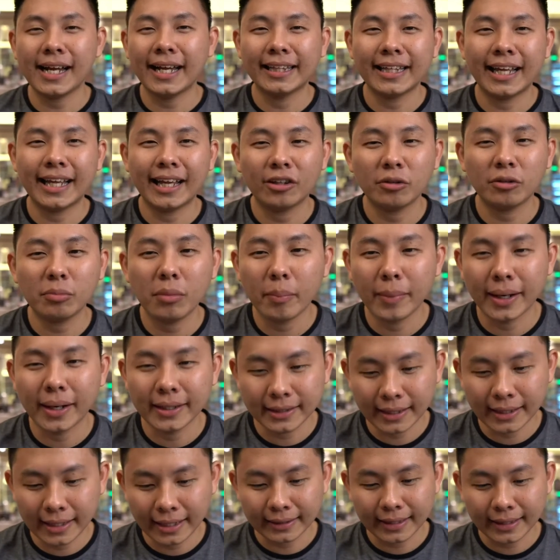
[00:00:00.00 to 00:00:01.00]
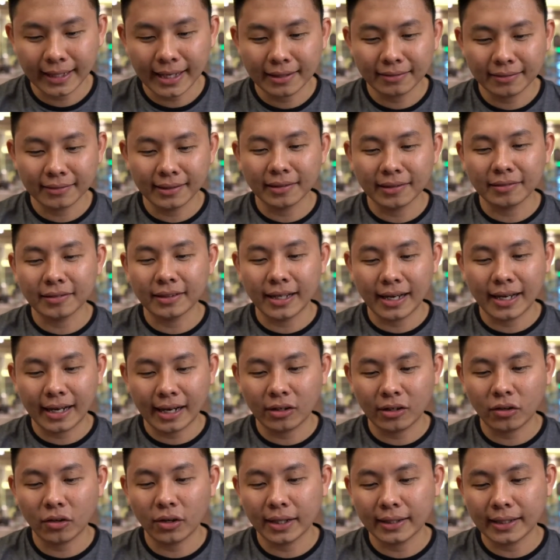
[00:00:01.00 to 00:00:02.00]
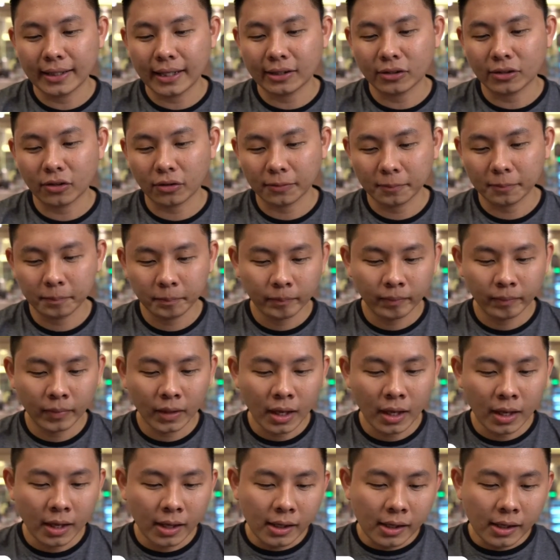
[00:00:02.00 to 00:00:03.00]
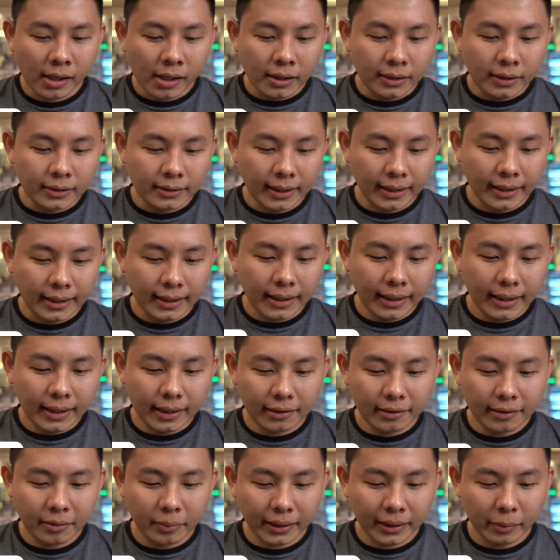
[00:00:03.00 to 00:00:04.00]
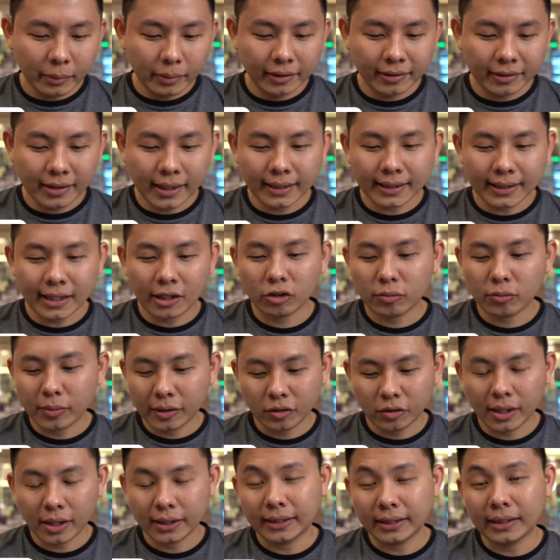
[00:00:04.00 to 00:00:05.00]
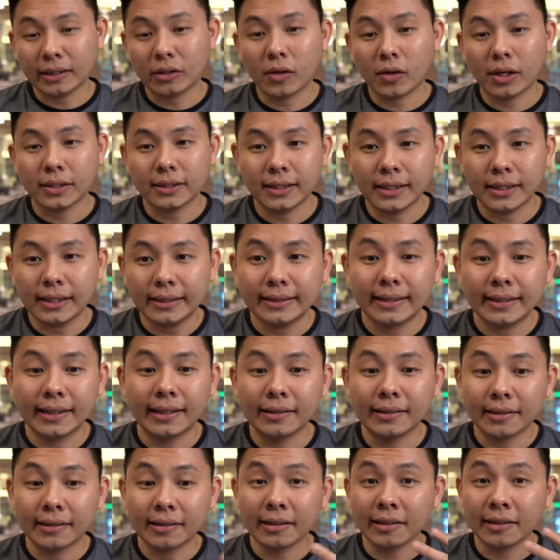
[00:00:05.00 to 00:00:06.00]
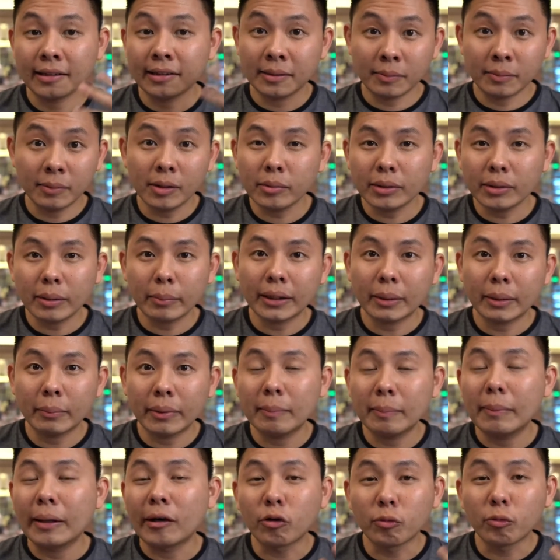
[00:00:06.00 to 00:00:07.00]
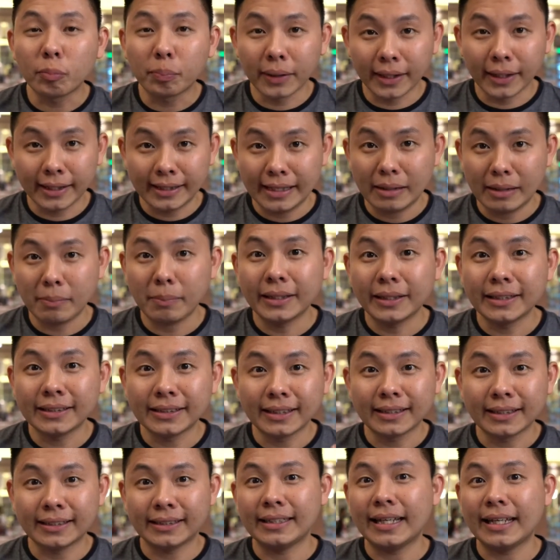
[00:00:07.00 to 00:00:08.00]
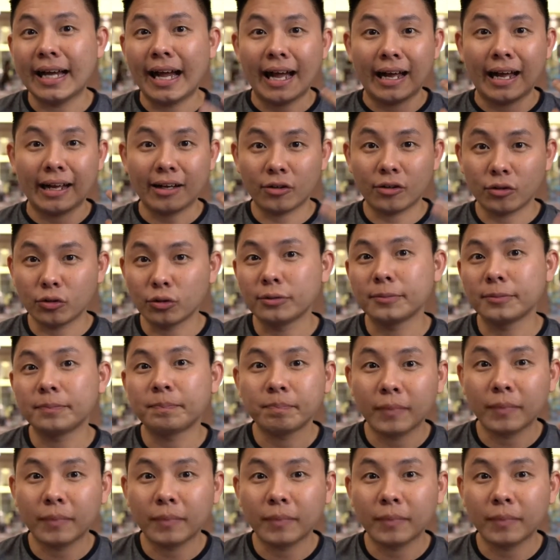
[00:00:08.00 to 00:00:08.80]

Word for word: kita itu membaca data yang disediakan oleh TikTok. Jadi seperti biasa kita langsung masuk ke TikTok aja dan sebelum teman-teman mengubahnya menjadi akun